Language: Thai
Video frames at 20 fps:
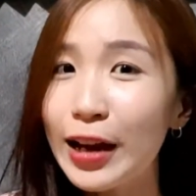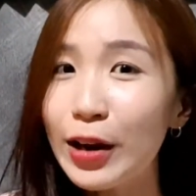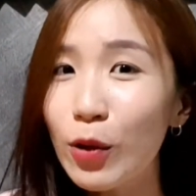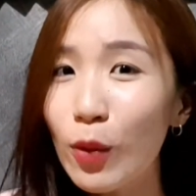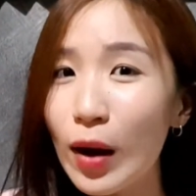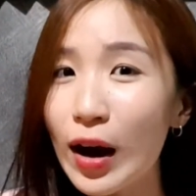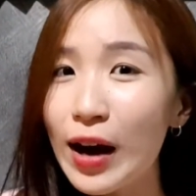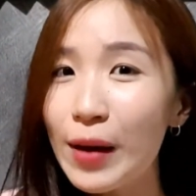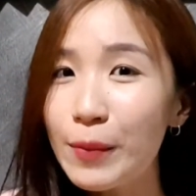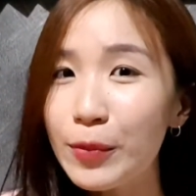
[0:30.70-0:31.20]
ยค
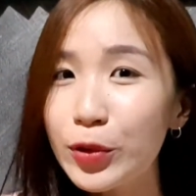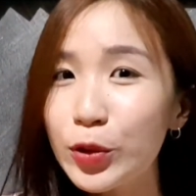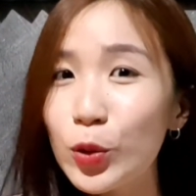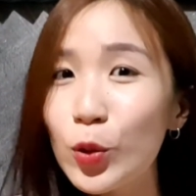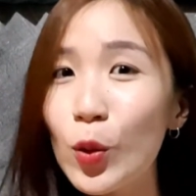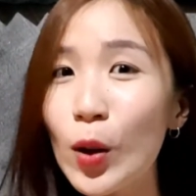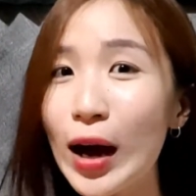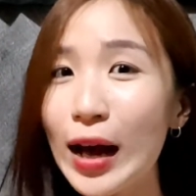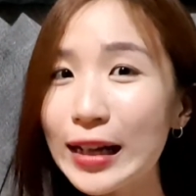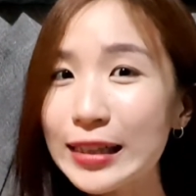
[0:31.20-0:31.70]
วามรู้
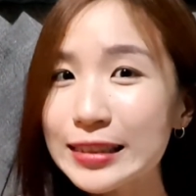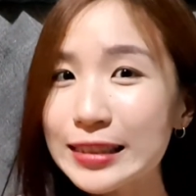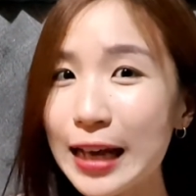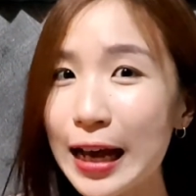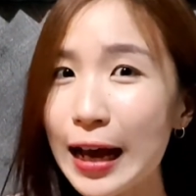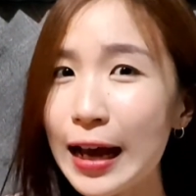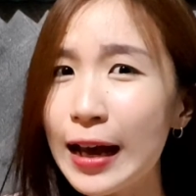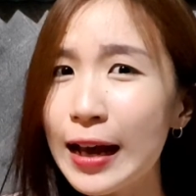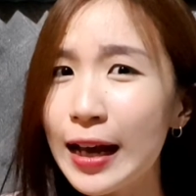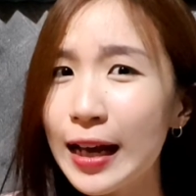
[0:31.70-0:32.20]
อาจจะ
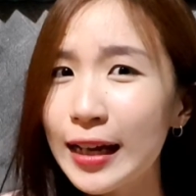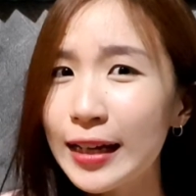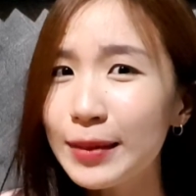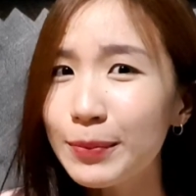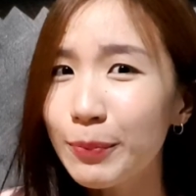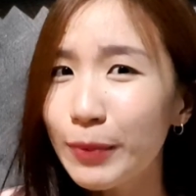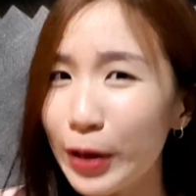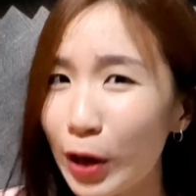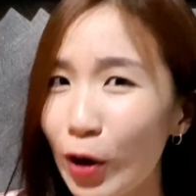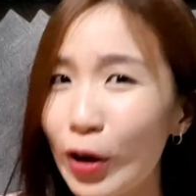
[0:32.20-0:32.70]

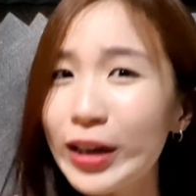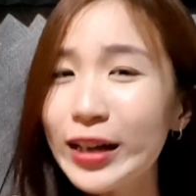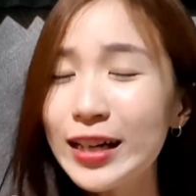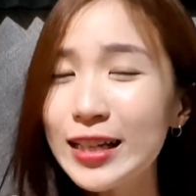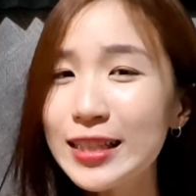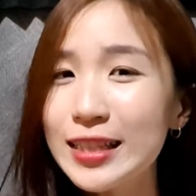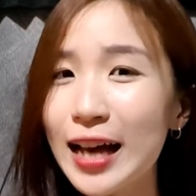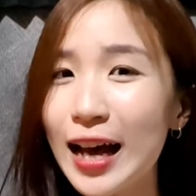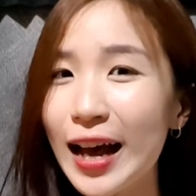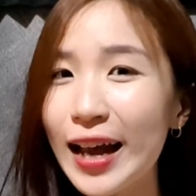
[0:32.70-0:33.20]
ไม่ค่อยได้
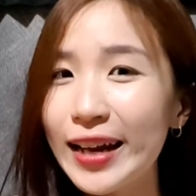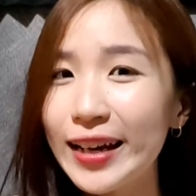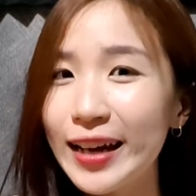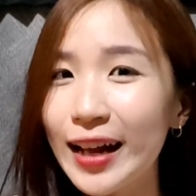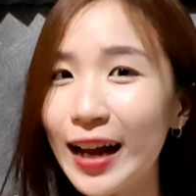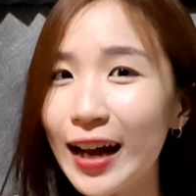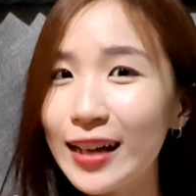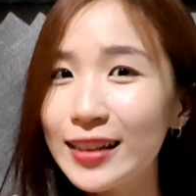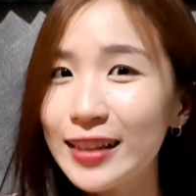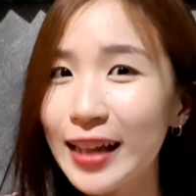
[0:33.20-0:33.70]
ใช้
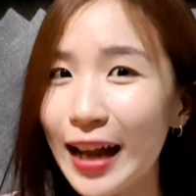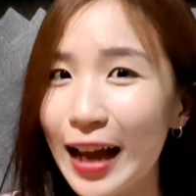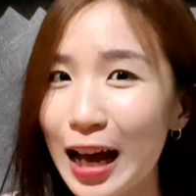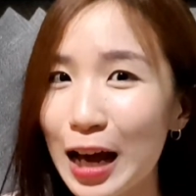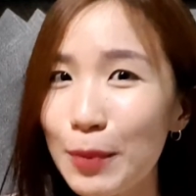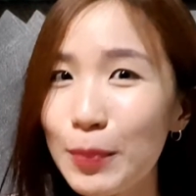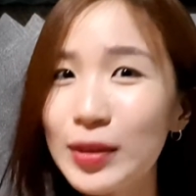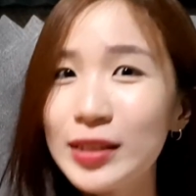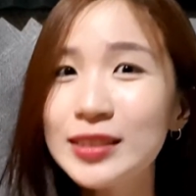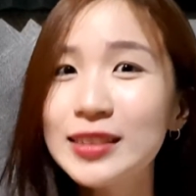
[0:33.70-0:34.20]
นะคะ แต่ถ้า
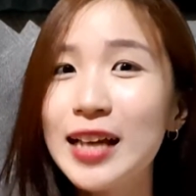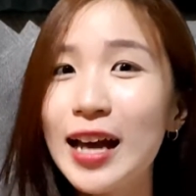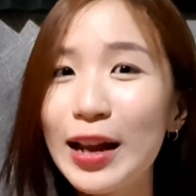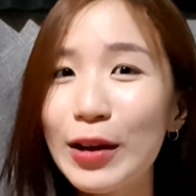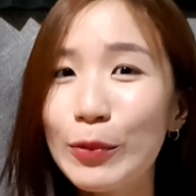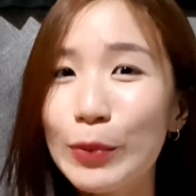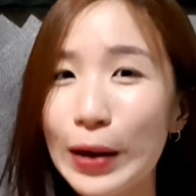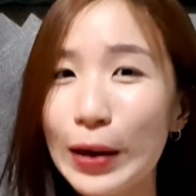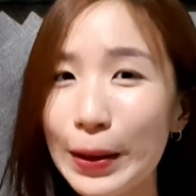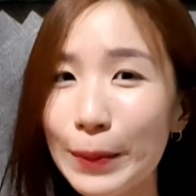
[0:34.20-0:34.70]
เป็นสาย
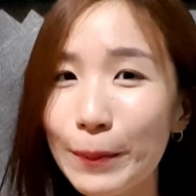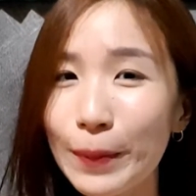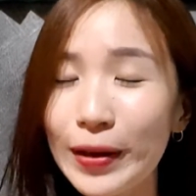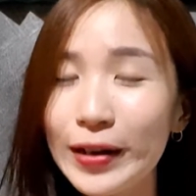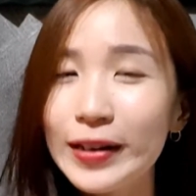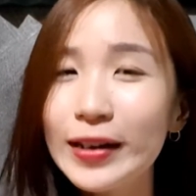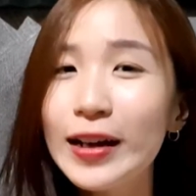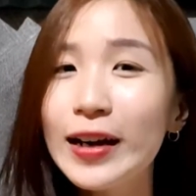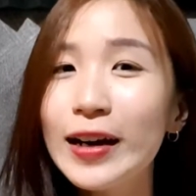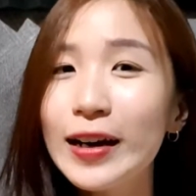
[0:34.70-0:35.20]
ความบัน
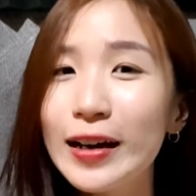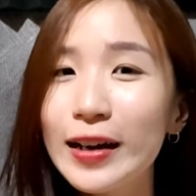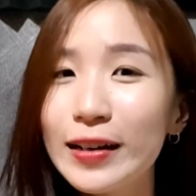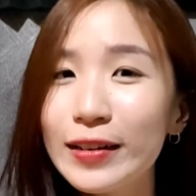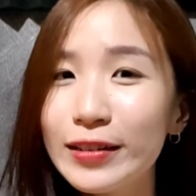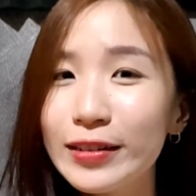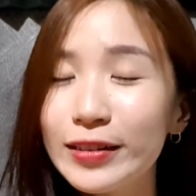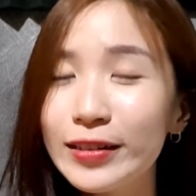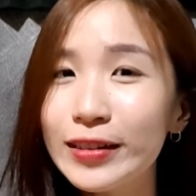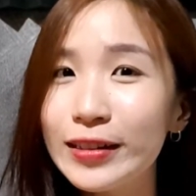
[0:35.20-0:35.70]
เทิง
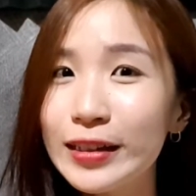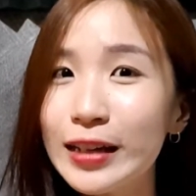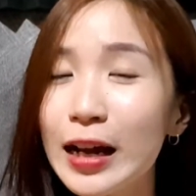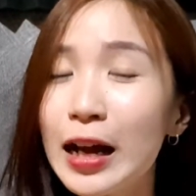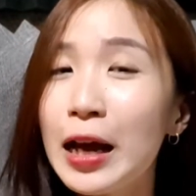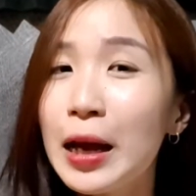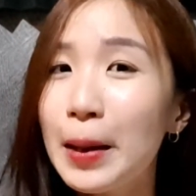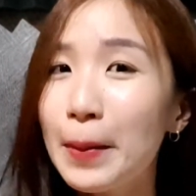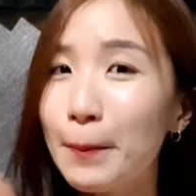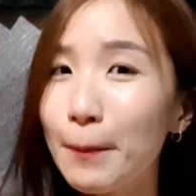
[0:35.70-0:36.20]
หรือ
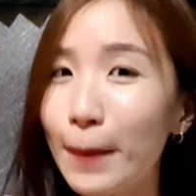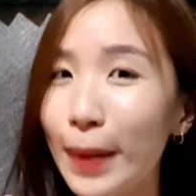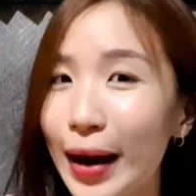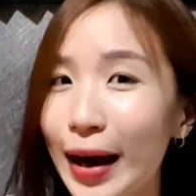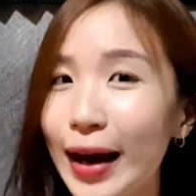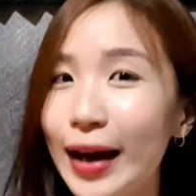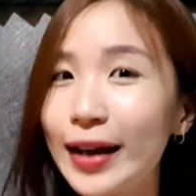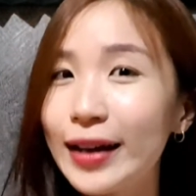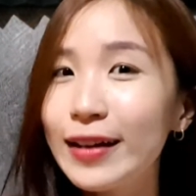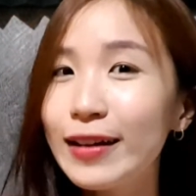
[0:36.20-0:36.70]
บา
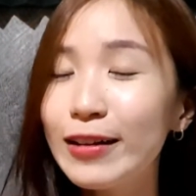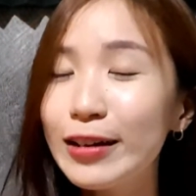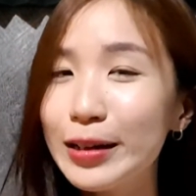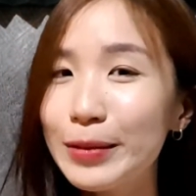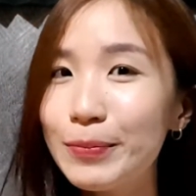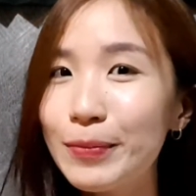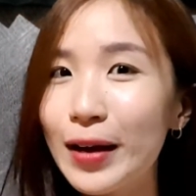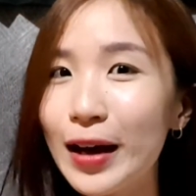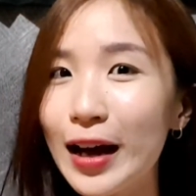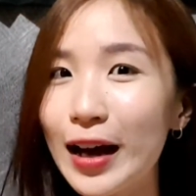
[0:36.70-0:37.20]
งคลิป
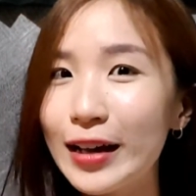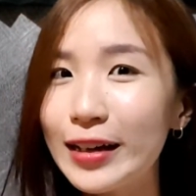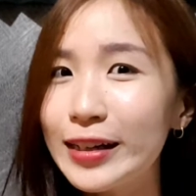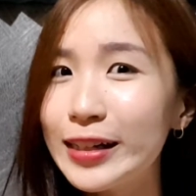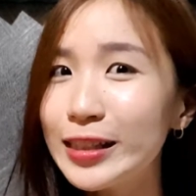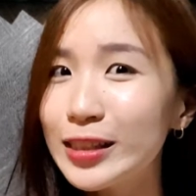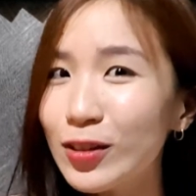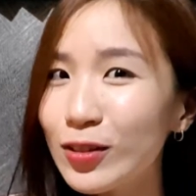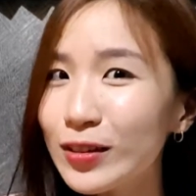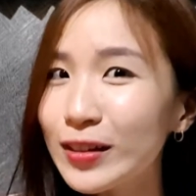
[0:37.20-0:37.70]
อะค่ะ
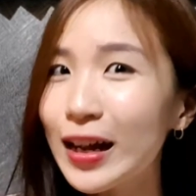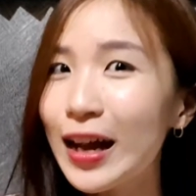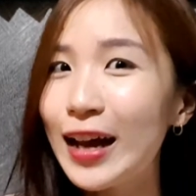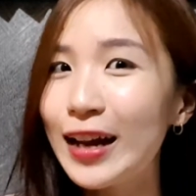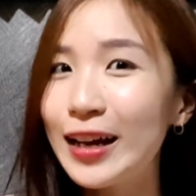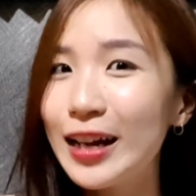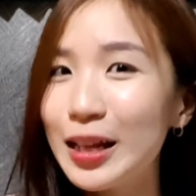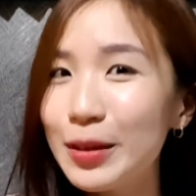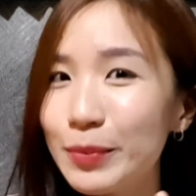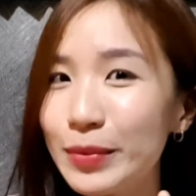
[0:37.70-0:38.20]
ที่ต้องการ
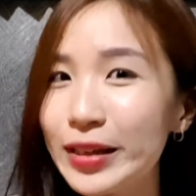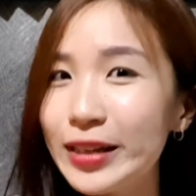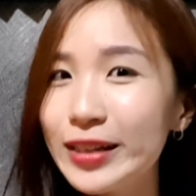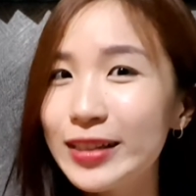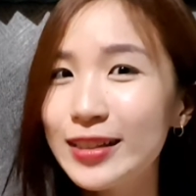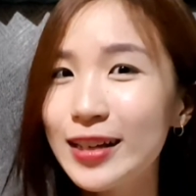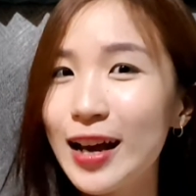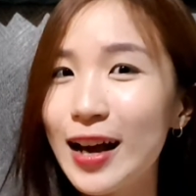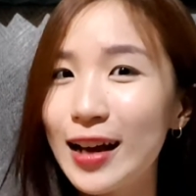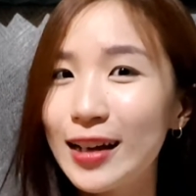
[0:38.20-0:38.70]
ให้มี
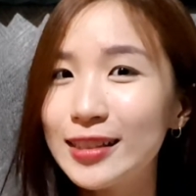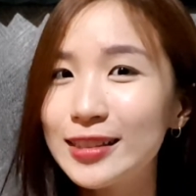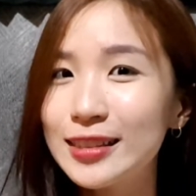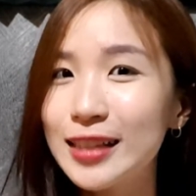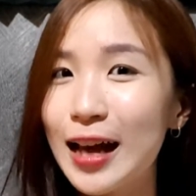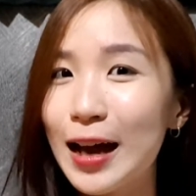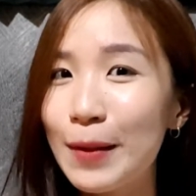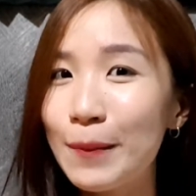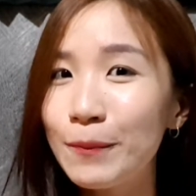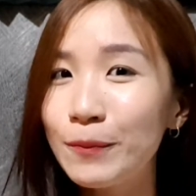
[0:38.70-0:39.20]
ฉาก
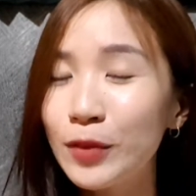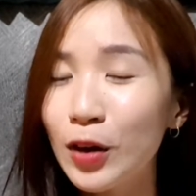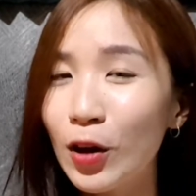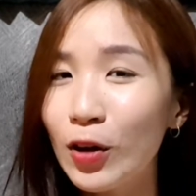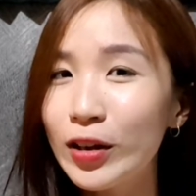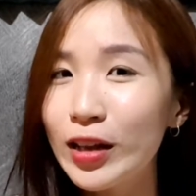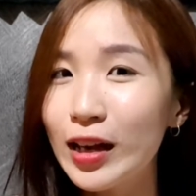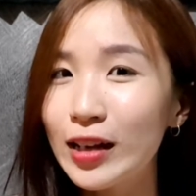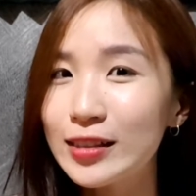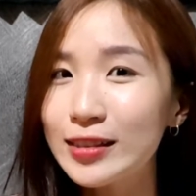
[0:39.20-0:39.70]
ซ้ำเนาะ
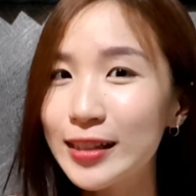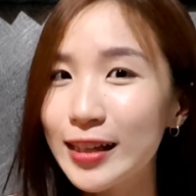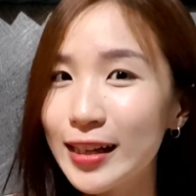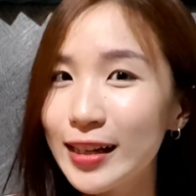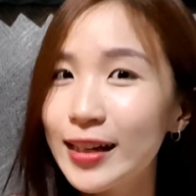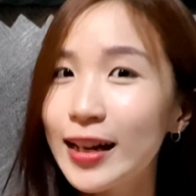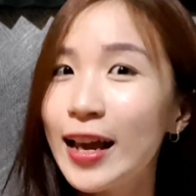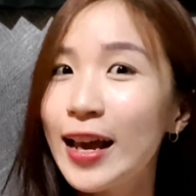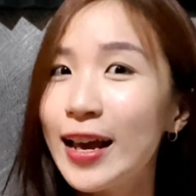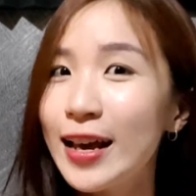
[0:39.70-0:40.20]
อย่างเช่น
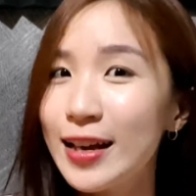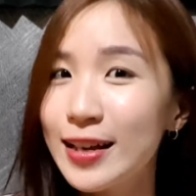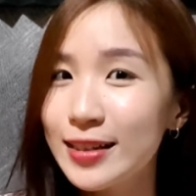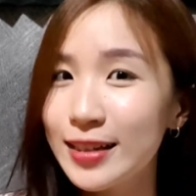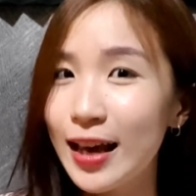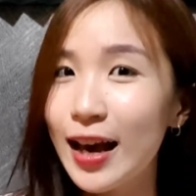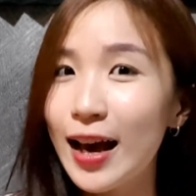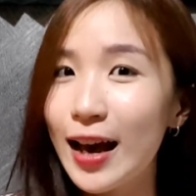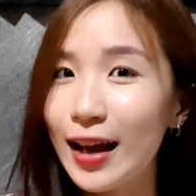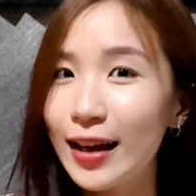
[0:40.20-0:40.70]

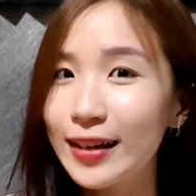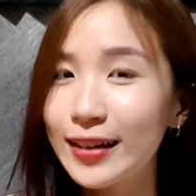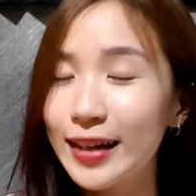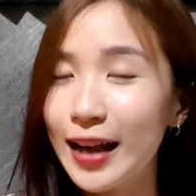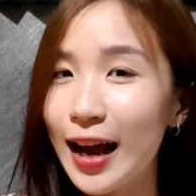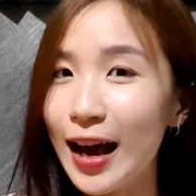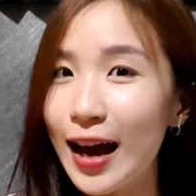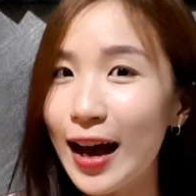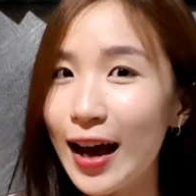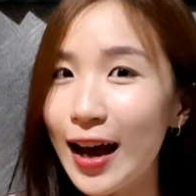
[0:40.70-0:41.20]
ฉาก
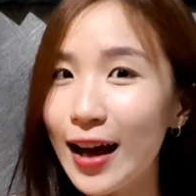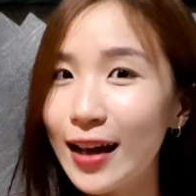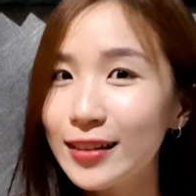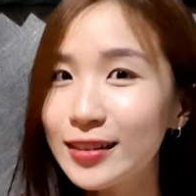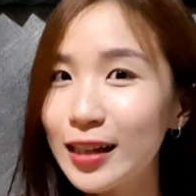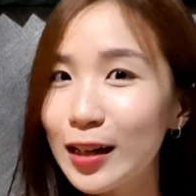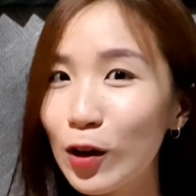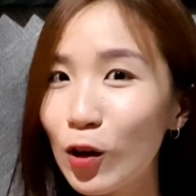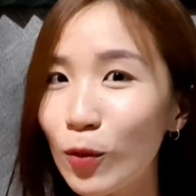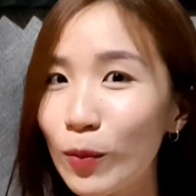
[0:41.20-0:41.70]
ค้าง
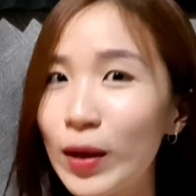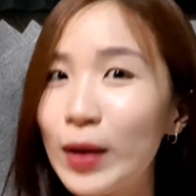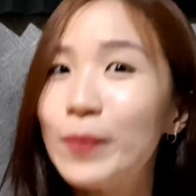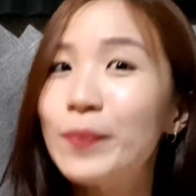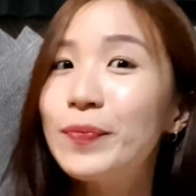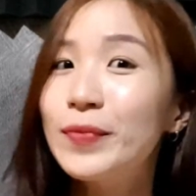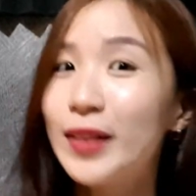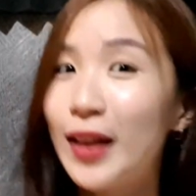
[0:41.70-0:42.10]
ตลกแบบ